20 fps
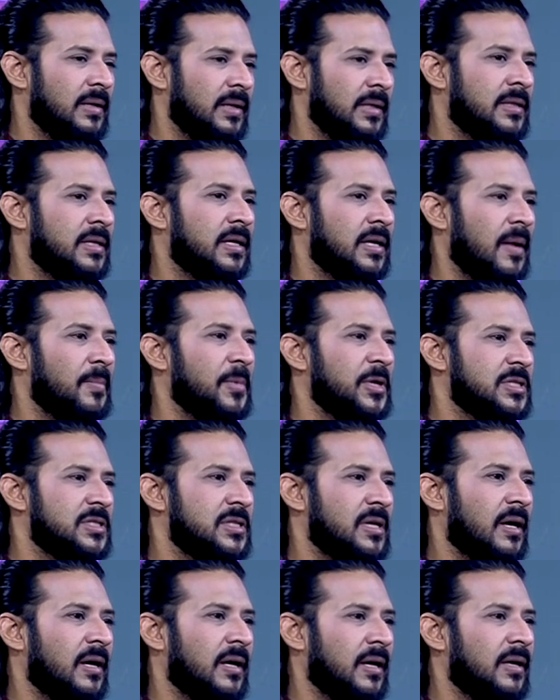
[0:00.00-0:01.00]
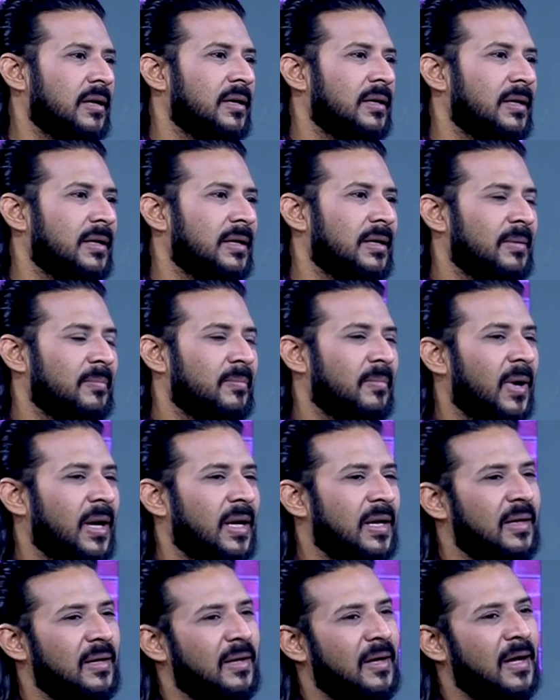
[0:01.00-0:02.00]
ঈদের আমেজটাকে
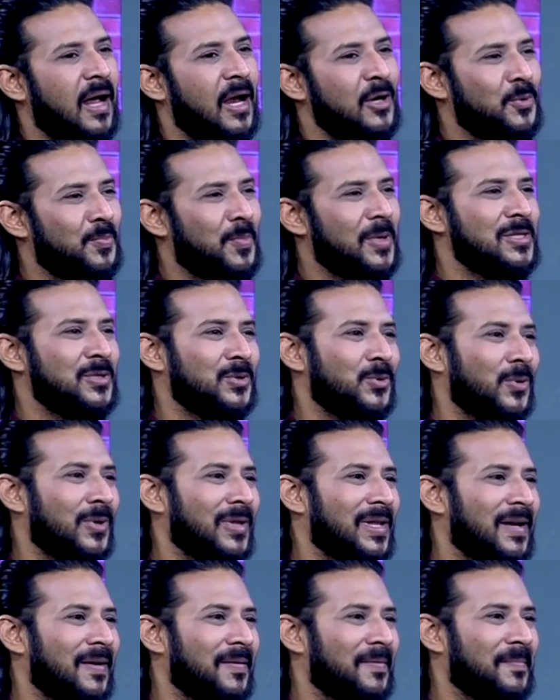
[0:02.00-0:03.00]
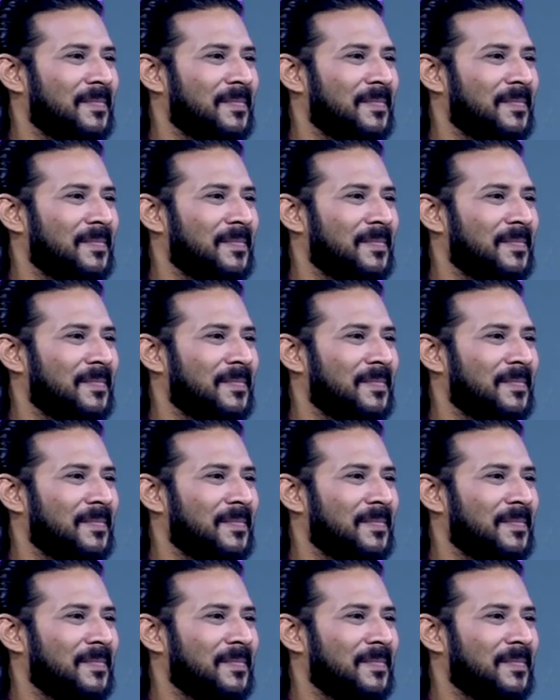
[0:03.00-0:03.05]
মানে হান্ড্রেড পার্সেন্ট করে দেয়